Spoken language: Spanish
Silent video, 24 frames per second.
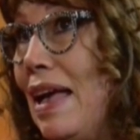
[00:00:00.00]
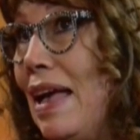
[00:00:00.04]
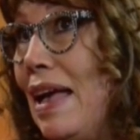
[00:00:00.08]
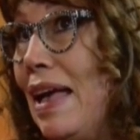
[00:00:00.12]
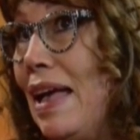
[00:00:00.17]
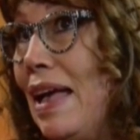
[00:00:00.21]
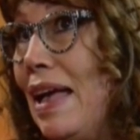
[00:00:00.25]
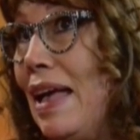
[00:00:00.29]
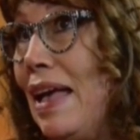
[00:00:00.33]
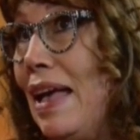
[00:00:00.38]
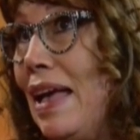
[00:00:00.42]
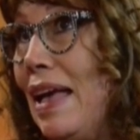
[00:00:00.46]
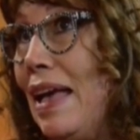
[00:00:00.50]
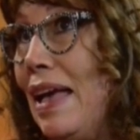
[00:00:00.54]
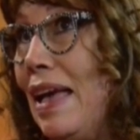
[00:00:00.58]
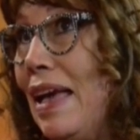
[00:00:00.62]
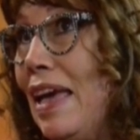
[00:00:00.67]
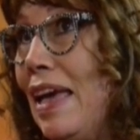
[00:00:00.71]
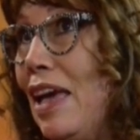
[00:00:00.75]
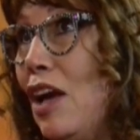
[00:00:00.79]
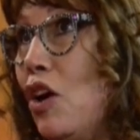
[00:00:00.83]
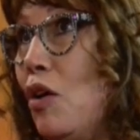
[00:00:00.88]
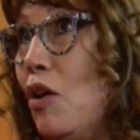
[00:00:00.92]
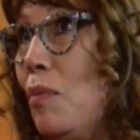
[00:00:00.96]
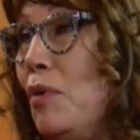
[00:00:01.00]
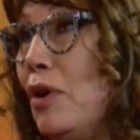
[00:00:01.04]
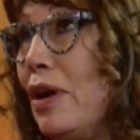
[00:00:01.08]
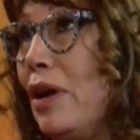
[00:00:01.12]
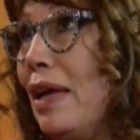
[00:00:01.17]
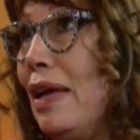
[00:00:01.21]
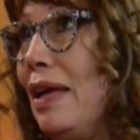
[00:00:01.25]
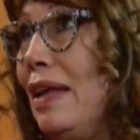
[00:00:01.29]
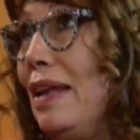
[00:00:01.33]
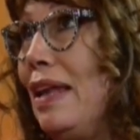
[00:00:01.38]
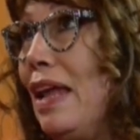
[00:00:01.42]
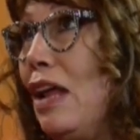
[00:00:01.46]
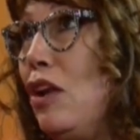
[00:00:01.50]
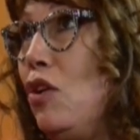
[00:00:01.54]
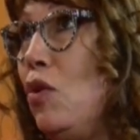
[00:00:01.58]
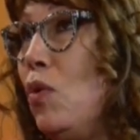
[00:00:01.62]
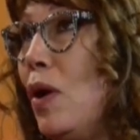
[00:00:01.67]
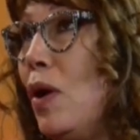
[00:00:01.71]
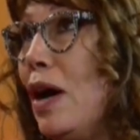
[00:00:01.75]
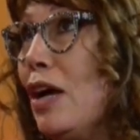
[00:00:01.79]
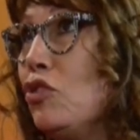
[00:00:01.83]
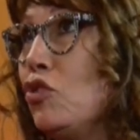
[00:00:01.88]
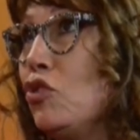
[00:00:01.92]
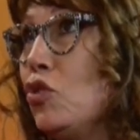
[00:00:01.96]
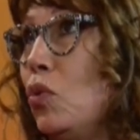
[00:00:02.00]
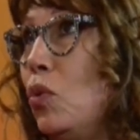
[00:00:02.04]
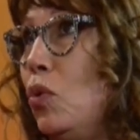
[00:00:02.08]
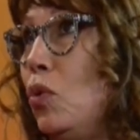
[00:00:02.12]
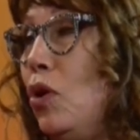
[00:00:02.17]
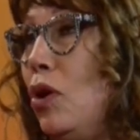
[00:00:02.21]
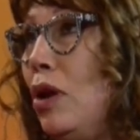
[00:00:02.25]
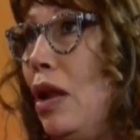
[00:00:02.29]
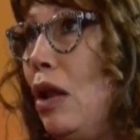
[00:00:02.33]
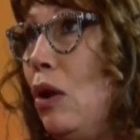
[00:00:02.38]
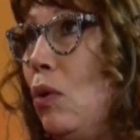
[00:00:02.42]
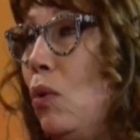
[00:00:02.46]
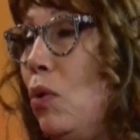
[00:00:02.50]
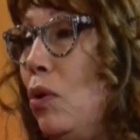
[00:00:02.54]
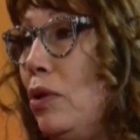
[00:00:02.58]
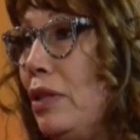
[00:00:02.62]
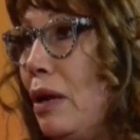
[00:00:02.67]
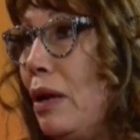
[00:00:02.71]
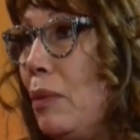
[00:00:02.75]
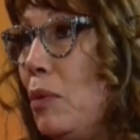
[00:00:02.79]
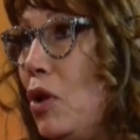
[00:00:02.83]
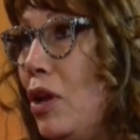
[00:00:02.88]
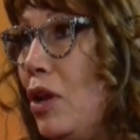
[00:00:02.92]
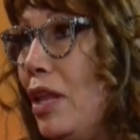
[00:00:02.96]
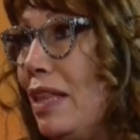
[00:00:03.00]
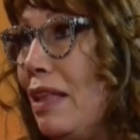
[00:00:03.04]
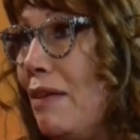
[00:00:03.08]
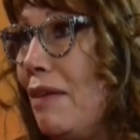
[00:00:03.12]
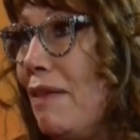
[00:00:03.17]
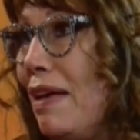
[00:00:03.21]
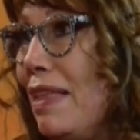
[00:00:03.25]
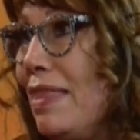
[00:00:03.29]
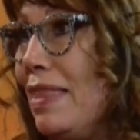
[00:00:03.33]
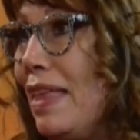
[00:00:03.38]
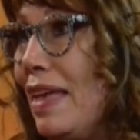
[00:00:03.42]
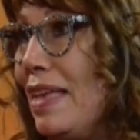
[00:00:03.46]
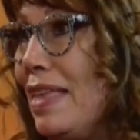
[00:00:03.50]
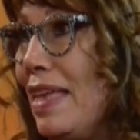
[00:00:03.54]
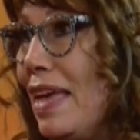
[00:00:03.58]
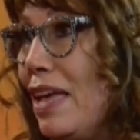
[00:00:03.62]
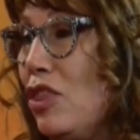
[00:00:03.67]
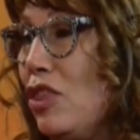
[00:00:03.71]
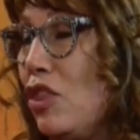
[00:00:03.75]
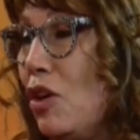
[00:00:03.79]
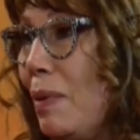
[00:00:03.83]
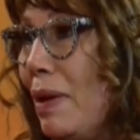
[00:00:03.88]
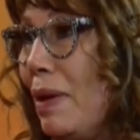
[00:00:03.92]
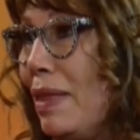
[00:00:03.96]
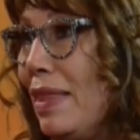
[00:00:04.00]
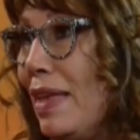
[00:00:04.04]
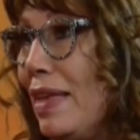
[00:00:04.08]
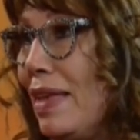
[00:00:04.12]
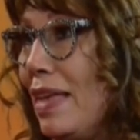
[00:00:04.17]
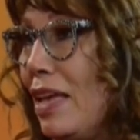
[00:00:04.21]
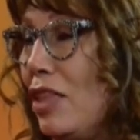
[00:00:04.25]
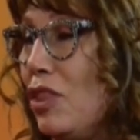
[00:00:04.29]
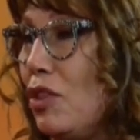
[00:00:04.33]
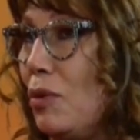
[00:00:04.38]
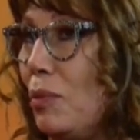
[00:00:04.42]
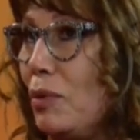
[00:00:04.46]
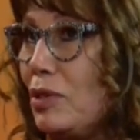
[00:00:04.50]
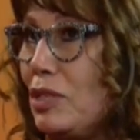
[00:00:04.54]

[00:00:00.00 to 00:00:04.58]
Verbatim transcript: Eh, es como que la luz azul o la luz ultravioleta van dañando, van dañando.